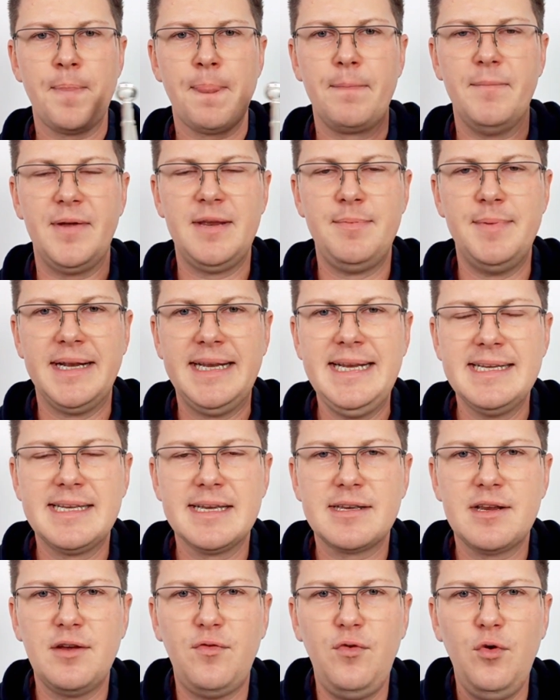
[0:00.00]
Wenn ich mir
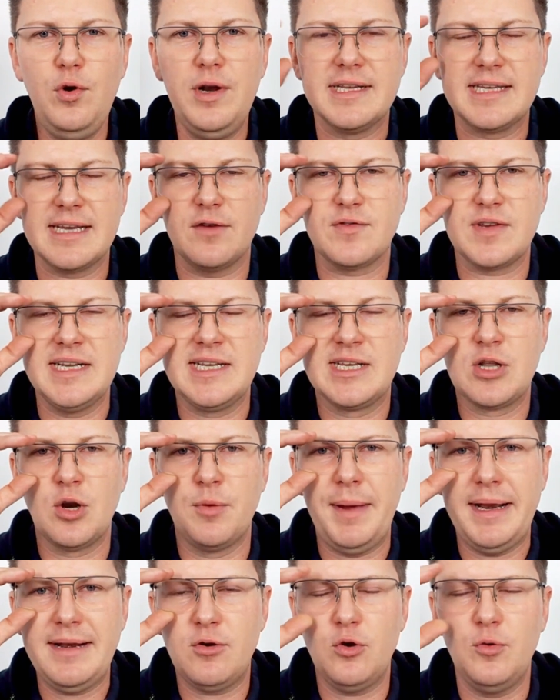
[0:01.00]
dieses Gefühl jetzt aufs
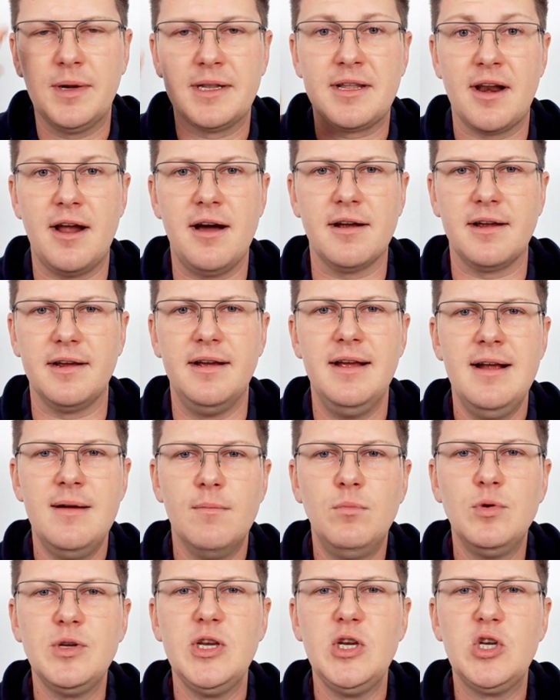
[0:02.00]
Instrument übertrage,
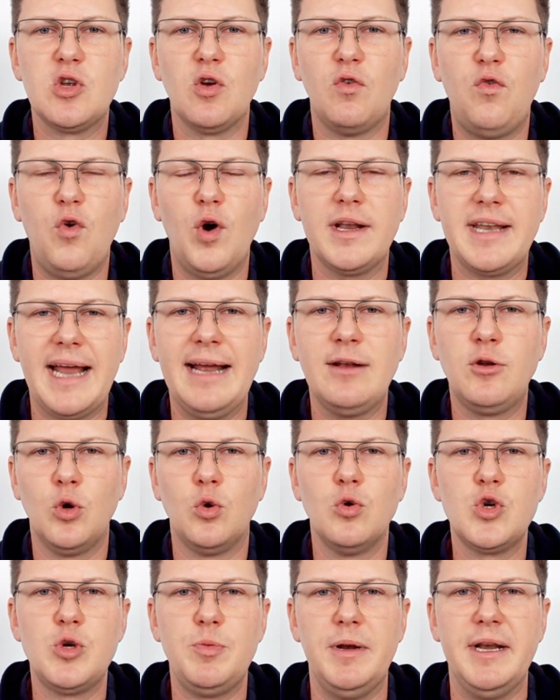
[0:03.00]
muss ich sofort einen
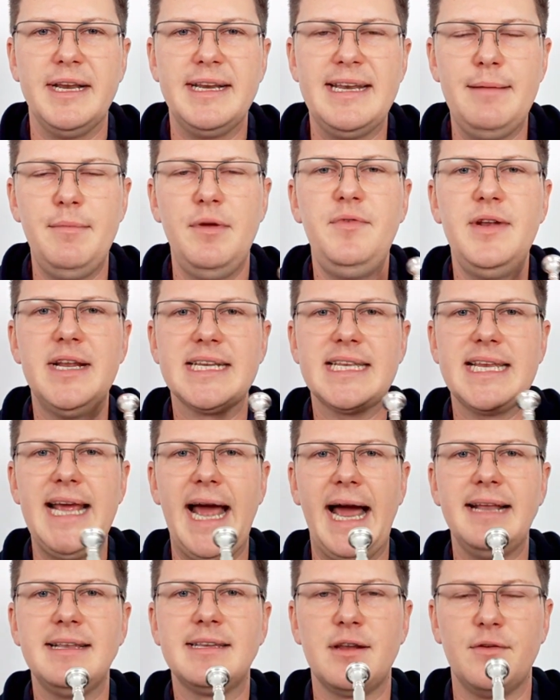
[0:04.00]
Ton spielen. Ich nehme wieder das
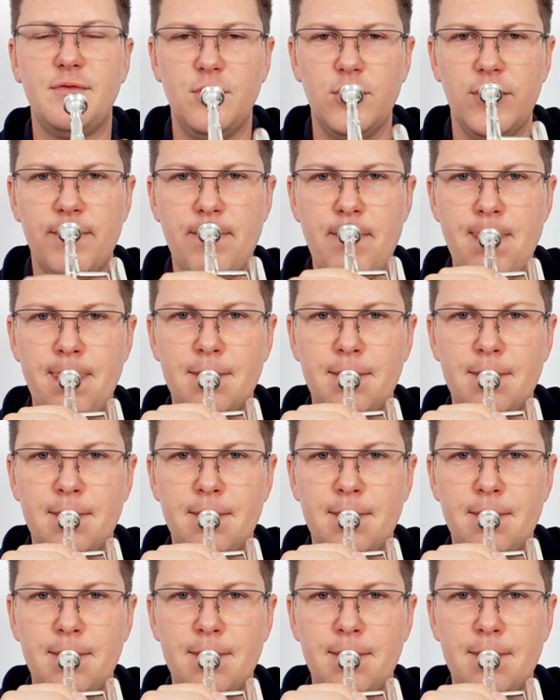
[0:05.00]
G1 dafür.